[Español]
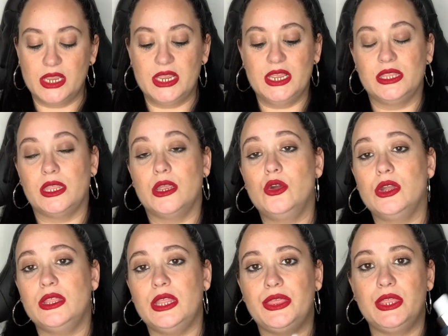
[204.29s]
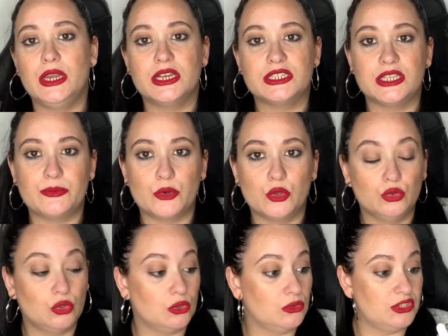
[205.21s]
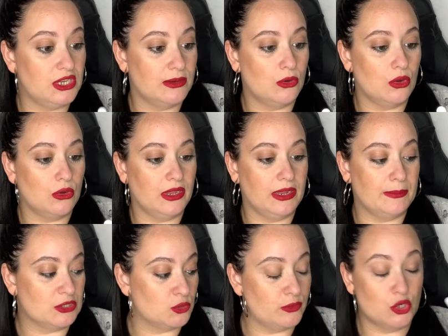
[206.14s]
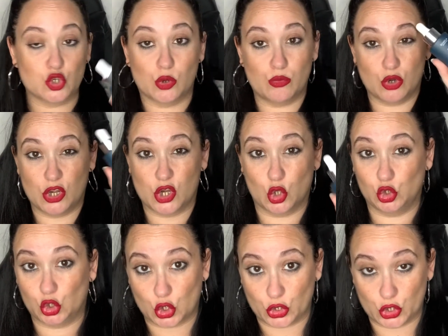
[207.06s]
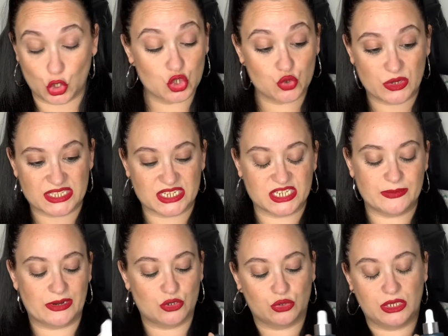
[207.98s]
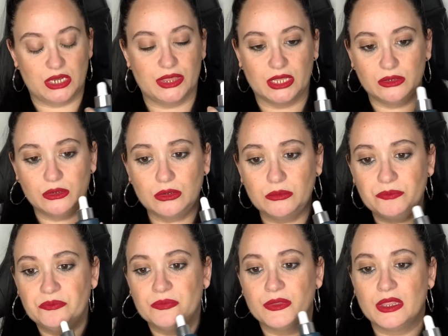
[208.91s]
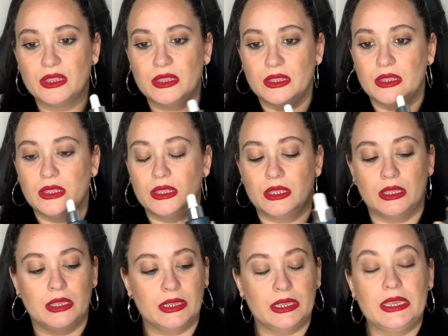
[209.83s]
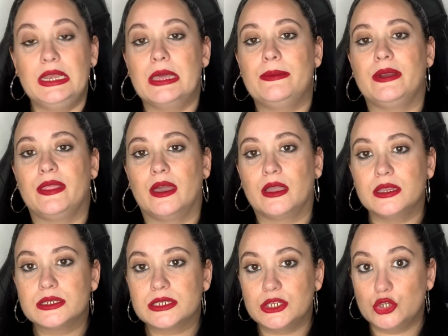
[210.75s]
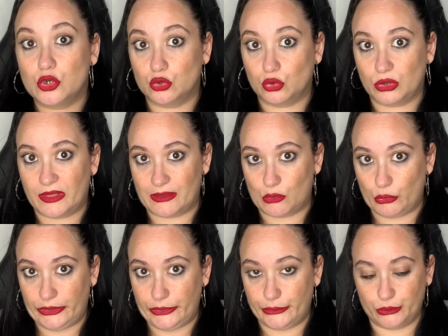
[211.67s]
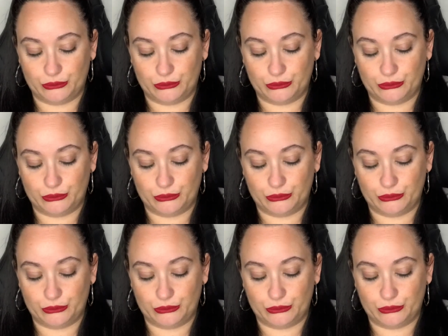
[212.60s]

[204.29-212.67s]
Y tengo que decir que este producto llevo eh, más o menos como el contorno de ojos, unas tres semanas utilizándolo. Y la verdad que es que no noto nada con ello.